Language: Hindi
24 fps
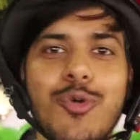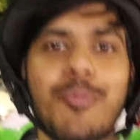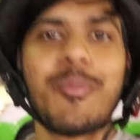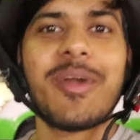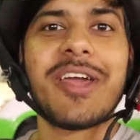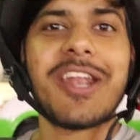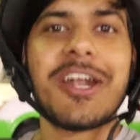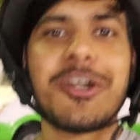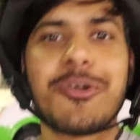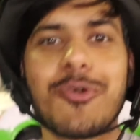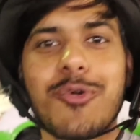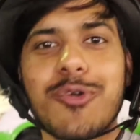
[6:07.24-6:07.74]
तो
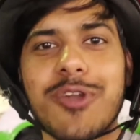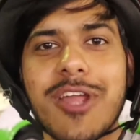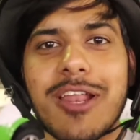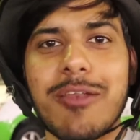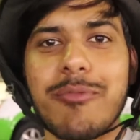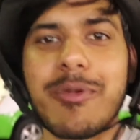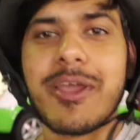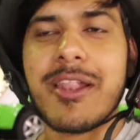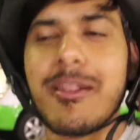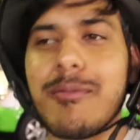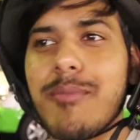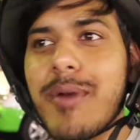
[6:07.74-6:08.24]
मेरा
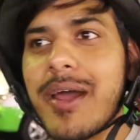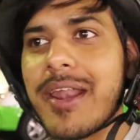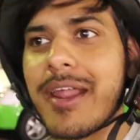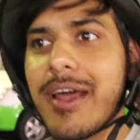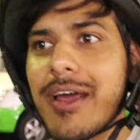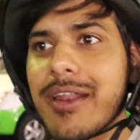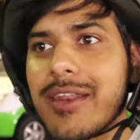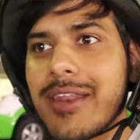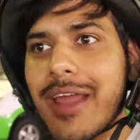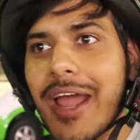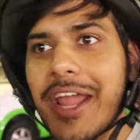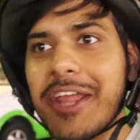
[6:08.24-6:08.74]
टोटल बिल
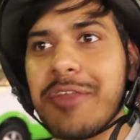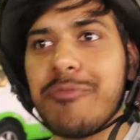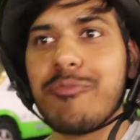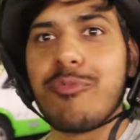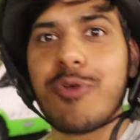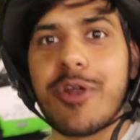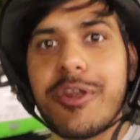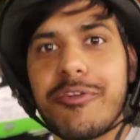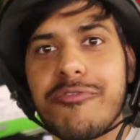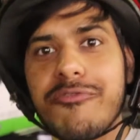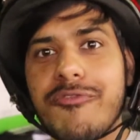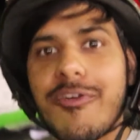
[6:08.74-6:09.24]
बना
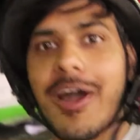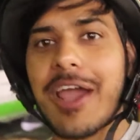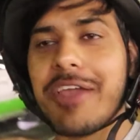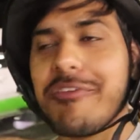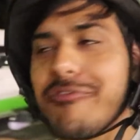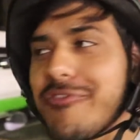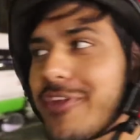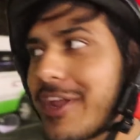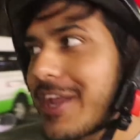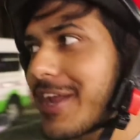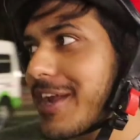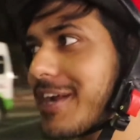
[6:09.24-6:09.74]
9.5
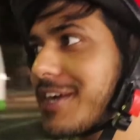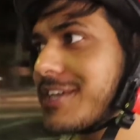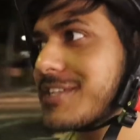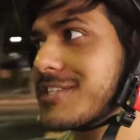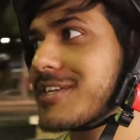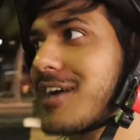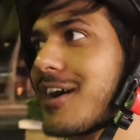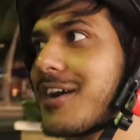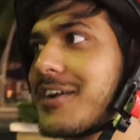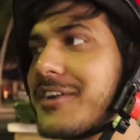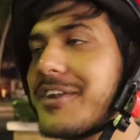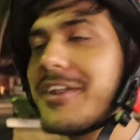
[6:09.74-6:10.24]
पॉइंट
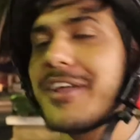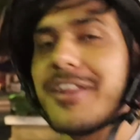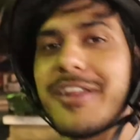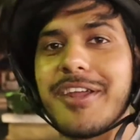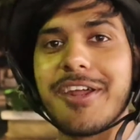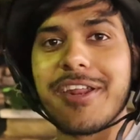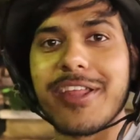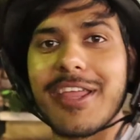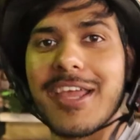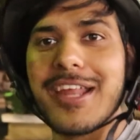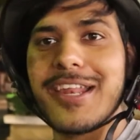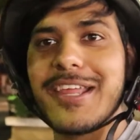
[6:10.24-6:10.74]
रिंगेट्स का
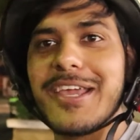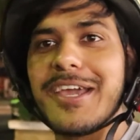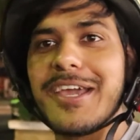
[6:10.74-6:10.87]
डिनर के